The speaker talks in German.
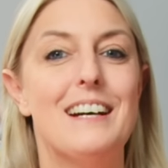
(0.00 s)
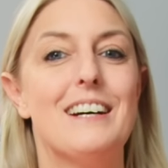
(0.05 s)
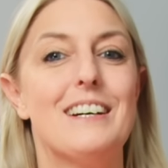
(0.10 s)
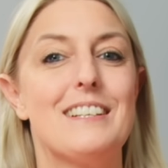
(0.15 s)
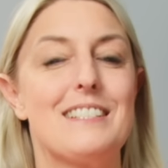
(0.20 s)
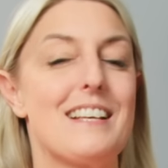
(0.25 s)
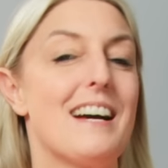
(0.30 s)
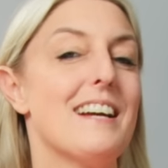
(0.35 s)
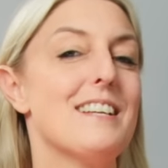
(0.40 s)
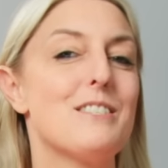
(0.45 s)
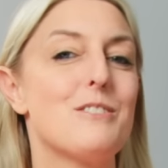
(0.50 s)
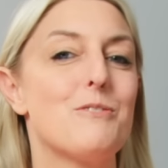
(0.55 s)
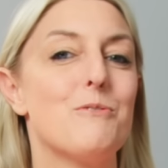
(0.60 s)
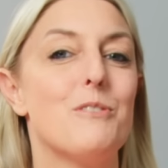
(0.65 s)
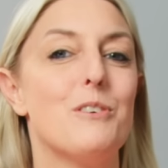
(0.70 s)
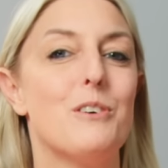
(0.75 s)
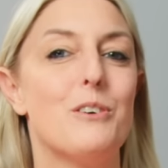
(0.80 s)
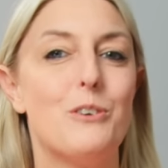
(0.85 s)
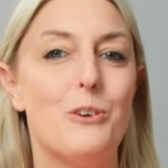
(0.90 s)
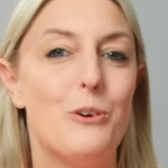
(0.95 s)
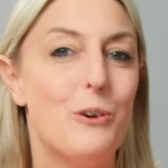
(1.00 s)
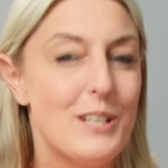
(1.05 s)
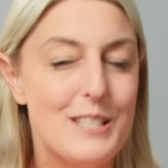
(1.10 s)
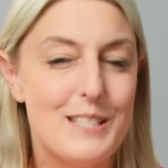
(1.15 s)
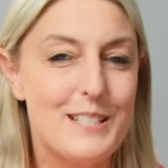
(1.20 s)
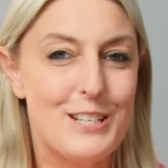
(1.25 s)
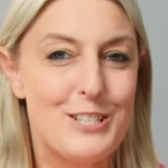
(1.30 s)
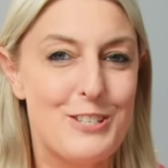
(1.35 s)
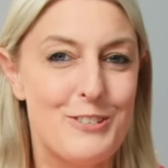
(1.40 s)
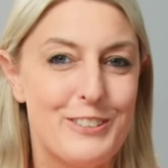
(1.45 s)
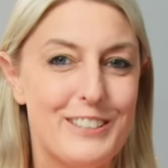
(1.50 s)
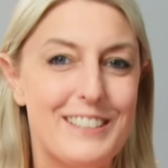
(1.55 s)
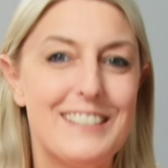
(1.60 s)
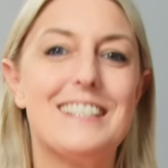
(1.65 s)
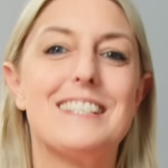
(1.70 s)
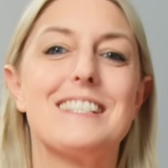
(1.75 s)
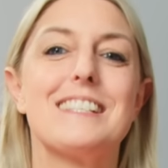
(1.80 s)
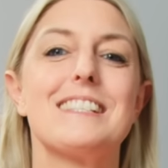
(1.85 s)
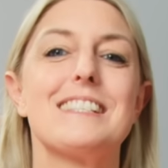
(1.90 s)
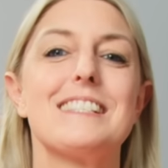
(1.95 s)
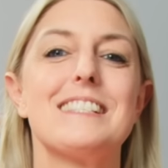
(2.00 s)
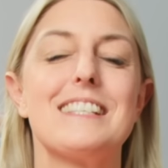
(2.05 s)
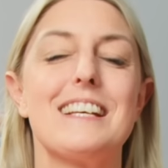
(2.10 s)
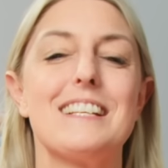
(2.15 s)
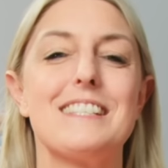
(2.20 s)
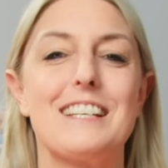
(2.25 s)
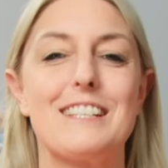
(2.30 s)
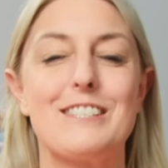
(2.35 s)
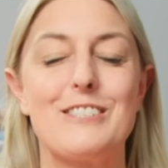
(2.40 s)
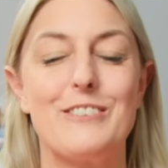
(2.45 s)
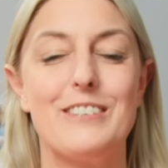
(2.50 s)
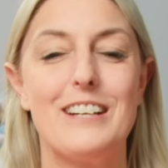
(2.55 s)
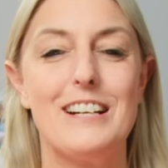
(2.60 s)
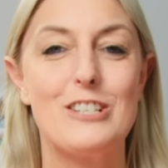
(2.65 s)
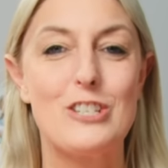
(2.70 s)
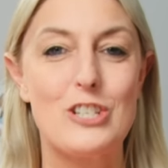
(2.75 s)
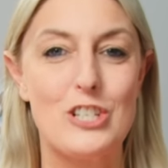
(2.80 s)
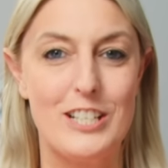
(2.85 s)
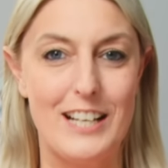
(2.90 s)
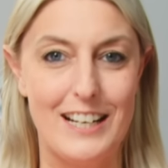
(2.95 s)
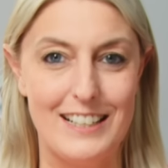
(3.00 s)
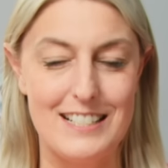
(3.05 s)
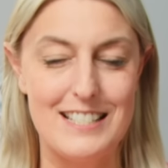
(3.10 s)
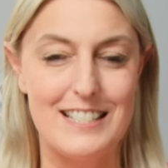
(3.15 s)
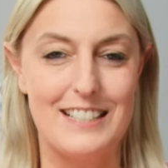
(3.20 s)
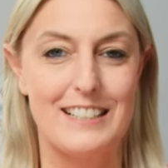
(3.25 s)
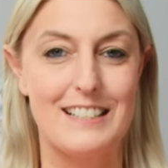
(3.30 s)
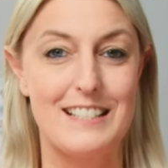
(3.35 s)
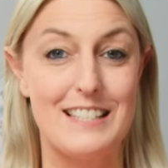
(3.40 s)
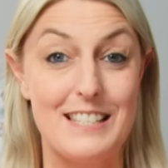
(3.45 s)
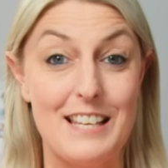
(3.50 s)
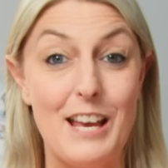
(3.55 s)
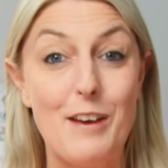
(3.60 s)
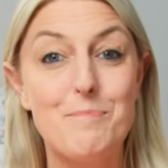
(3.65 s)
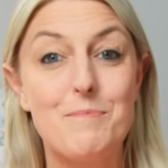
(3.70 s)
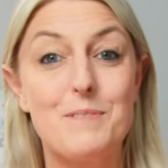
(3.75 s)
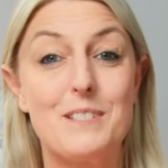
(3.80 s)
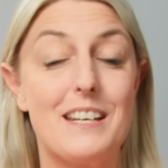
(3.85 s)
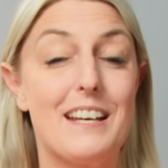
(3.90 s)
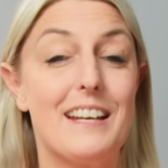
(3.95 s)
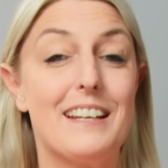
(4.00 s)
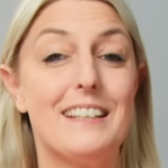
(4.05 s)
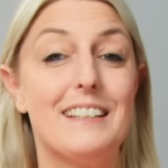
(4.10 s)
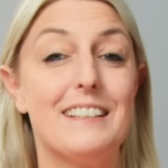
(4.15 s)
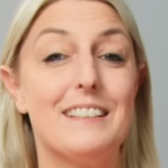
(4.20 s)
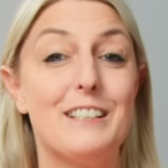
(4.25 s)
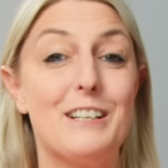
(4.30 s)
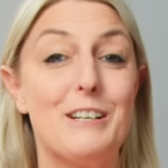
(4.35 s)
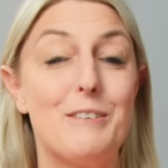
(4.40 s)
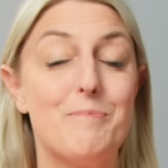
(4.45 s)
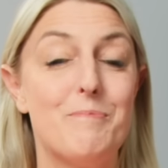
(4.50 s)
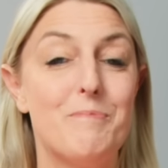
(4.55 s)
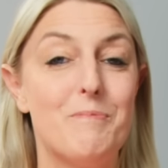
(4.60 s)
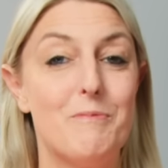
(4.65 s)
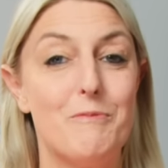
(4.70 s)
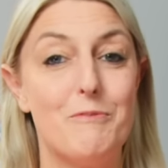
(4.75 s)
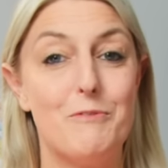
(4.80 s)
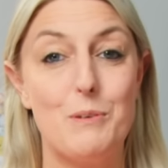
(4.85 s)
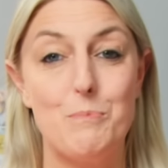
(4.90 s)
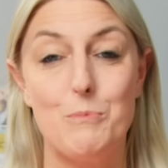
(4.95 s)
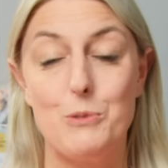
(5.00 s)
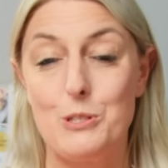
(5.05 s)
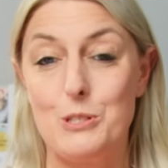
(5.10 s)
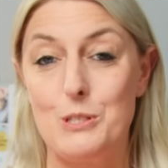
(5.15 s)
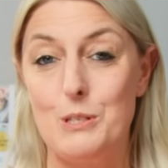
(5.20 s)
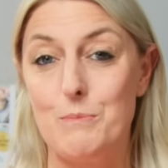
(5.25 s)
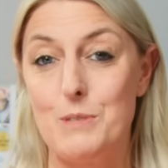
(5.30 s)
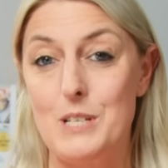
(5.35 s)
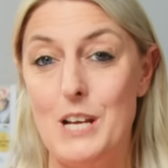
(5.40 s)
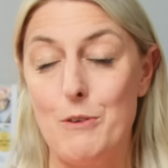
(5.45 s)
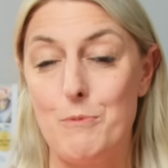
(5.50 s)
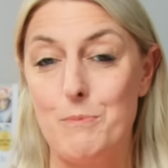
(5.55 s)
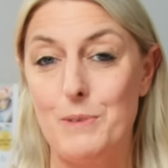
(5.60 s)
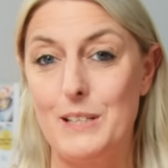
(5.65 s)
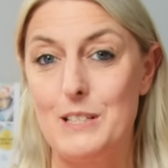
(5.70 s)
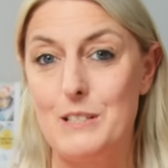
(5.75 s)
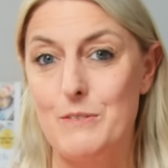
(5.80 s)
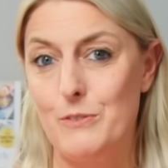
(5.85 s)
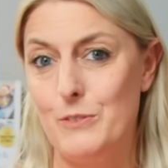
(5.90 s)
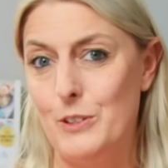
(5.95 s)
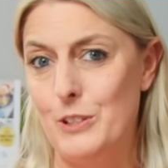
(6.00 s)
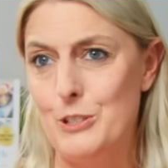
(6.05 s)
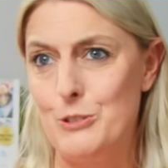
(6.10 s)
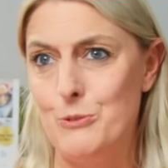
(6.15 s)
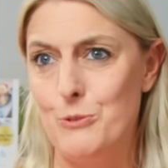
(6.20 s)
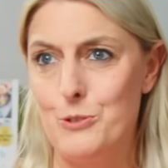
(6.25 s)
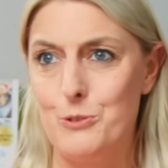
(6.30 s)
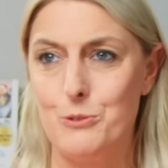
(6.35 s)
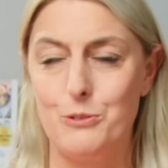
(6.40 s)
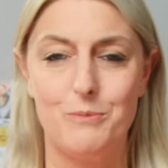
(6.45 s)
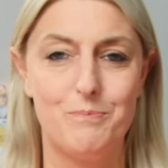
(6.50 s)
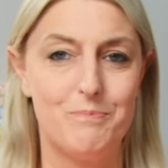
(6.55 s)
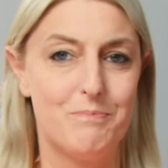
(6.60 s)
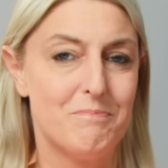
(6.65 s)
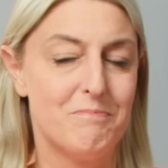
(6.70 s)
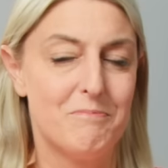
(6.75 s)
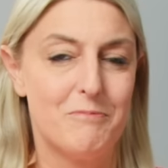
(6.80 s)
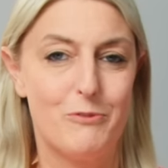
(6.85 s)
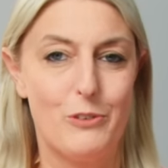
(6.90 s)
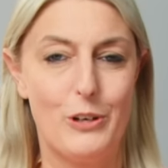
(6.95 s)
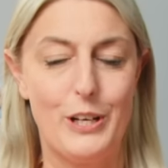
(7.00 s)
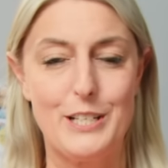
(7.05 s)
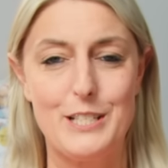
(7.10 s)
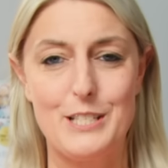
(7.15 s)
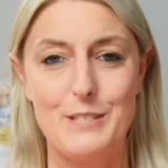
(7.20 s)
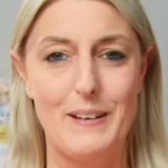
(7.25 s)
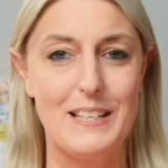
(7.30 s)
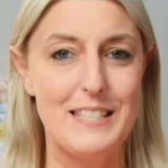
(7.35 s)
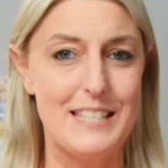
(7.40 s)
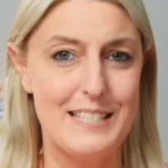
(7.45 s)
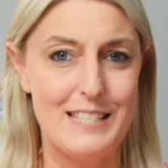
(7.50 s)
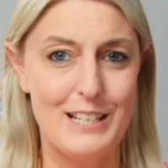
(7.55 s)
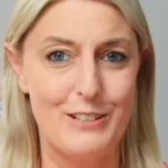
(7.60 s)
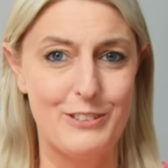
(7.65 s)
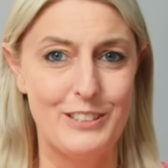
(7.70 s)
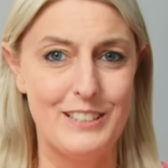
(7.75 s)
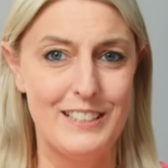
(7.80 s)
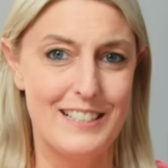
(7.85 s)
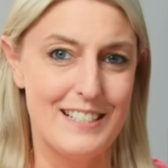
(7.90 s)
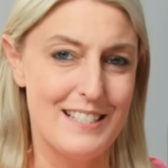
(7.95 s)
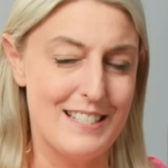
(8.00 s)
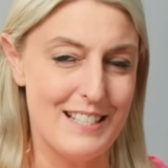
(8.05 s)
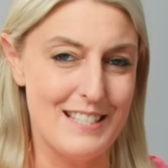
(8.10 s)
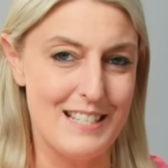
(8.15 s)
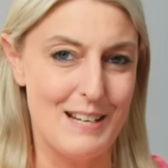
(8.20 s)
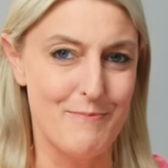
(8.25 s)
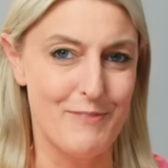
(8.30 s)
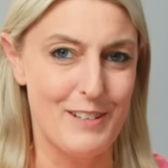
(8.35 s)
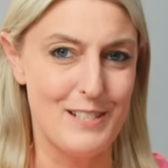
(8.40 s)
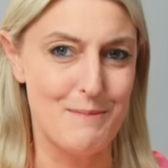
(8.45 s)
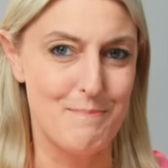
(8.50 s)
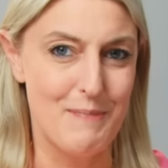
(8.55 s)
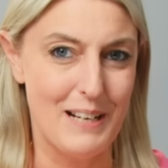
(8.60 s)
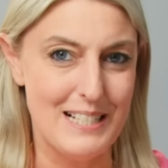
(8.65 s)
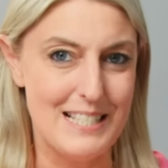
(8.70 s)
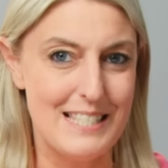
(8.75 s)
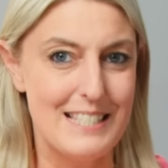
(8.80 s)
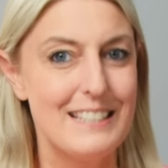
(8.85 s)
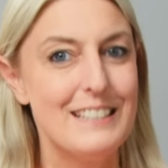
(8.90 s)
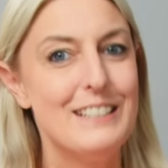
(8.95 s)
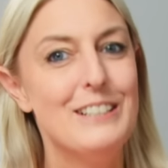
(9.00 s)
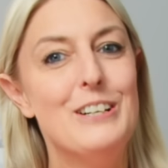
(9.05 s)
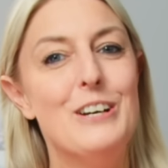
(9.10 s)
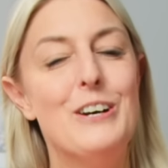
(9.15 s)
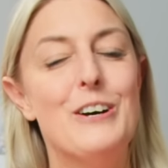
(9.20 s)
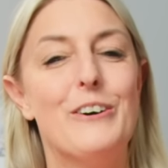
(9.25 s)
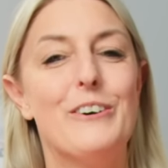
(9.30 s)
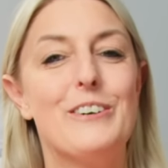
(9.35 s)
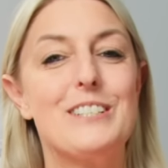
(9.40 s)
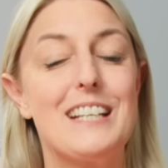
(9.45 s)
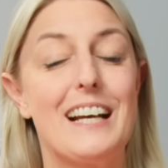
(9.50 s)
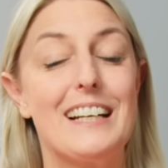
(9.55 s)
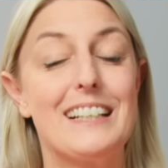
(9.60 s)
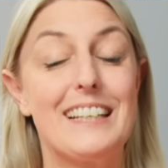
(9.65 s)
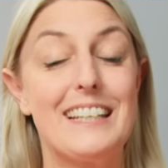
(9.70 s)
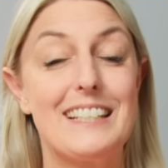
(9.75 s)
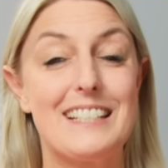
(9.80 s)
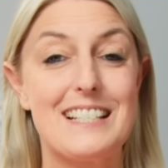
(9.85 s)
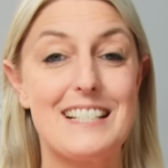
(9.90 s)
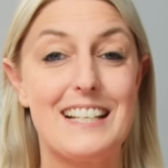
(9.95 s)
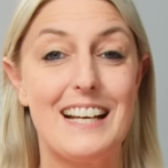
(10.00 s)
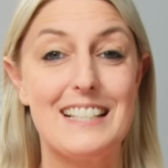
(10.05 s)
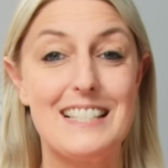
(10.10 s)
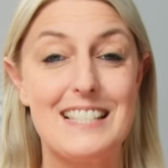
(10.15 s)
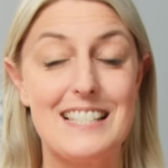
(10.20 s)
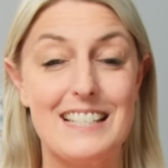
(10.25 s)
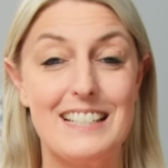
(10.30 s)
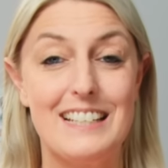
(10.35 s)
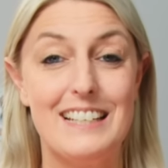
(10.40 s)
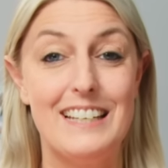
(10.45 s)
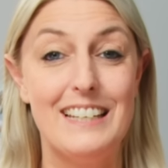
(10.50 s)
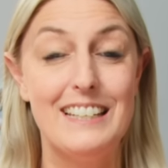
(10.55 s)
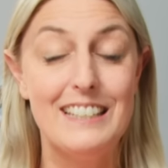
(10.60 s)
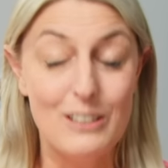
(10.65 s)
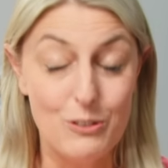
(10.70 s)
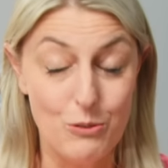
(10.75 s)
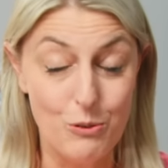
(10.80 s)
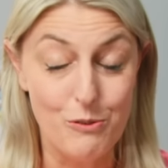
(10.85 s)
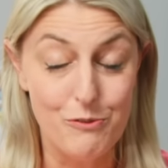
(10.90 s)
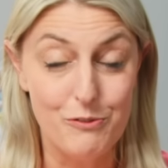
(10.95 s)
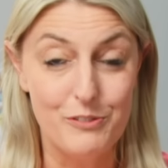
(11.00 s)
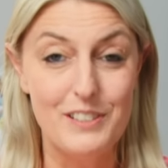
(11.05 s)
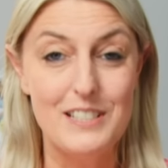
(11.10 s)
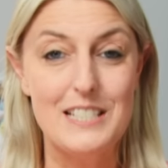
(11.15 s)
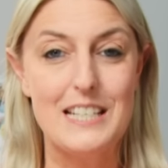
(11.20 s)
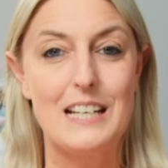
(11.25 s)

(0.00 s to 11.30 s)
Das heißt, du hörst ja schon, es ist ein sensationell schnelles Rezept, denn ähm, wir müssen im Thermomix wirklich nur so vielleicht 20 Sekunden insgesamt was mixen und dann geht das Ganze in den Ofen.